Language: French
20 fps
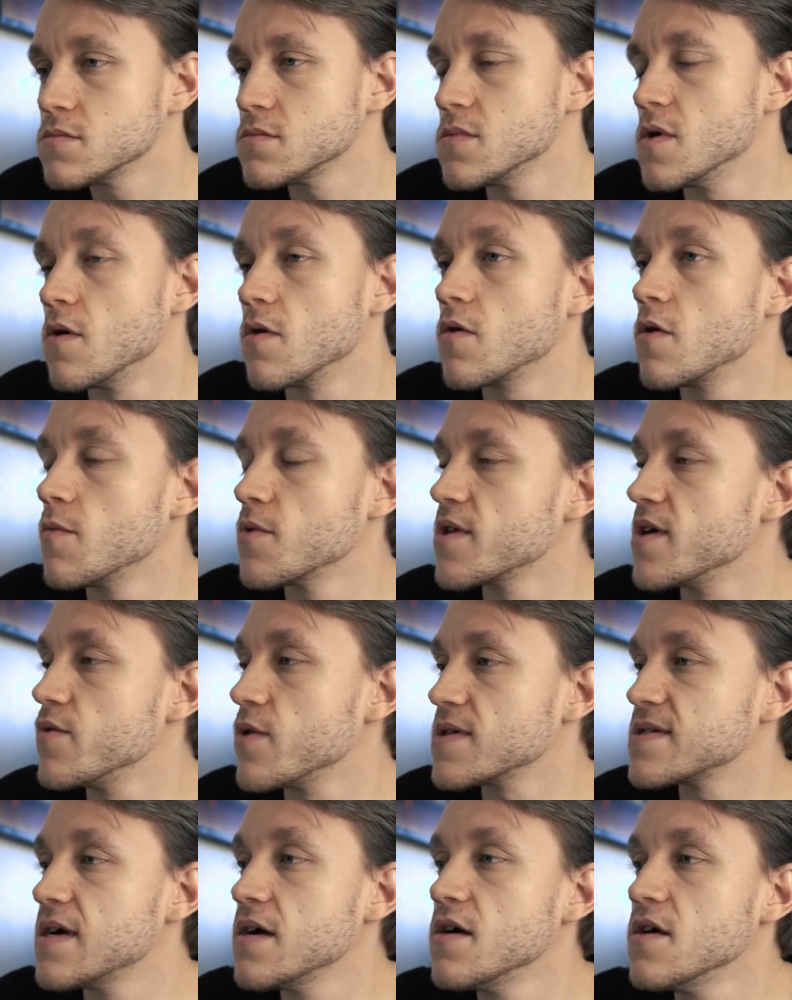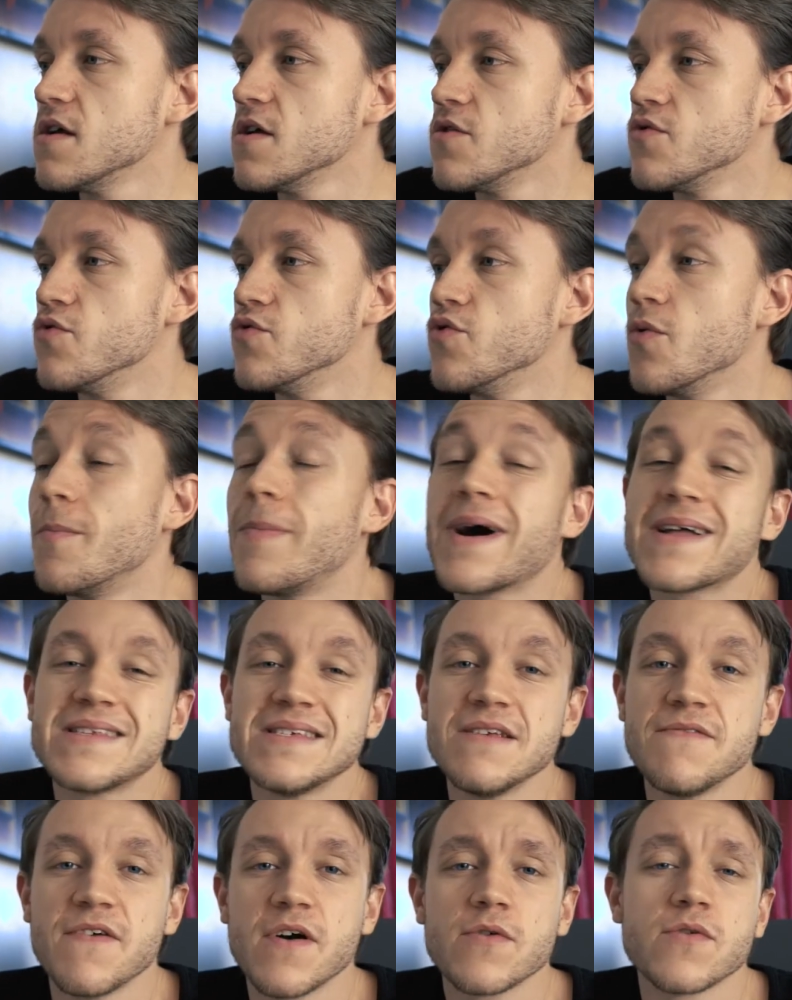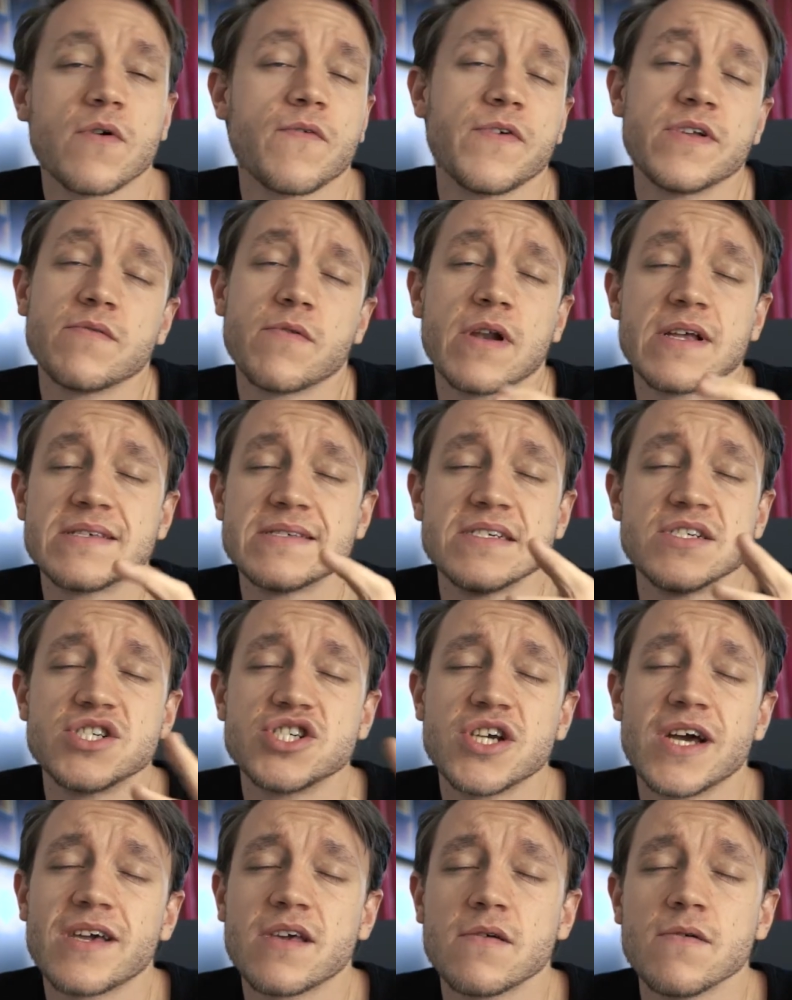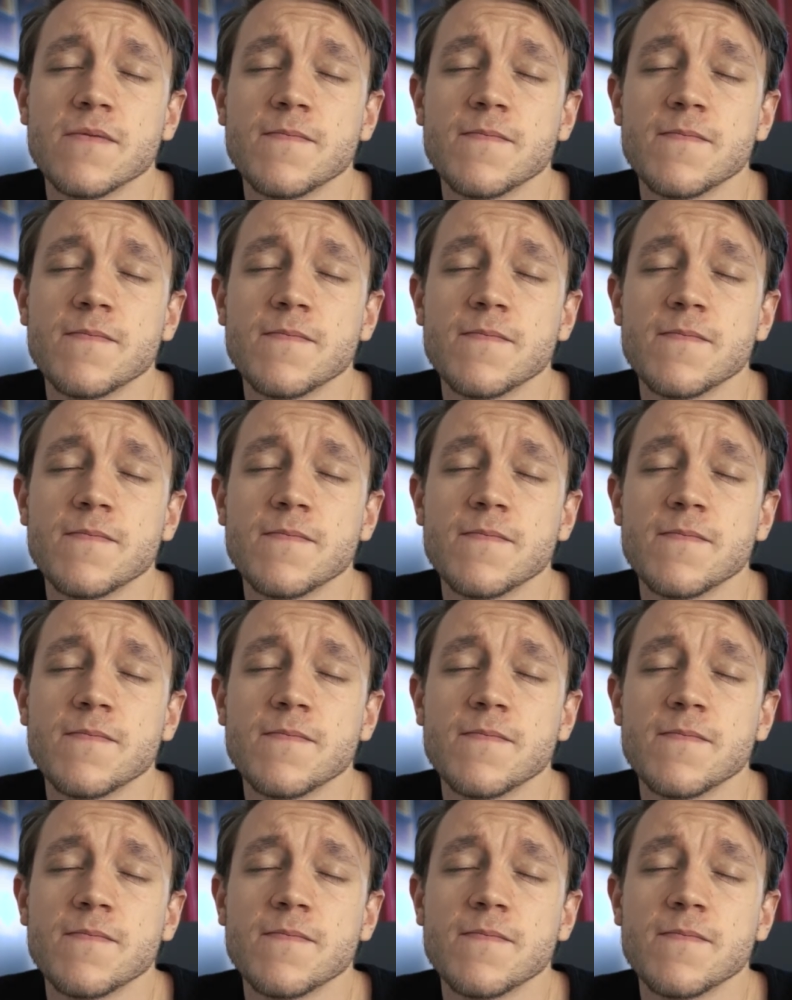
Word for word: Alors, comment traduire ça de, parties différentes. En fait, voilà, c'est chaque.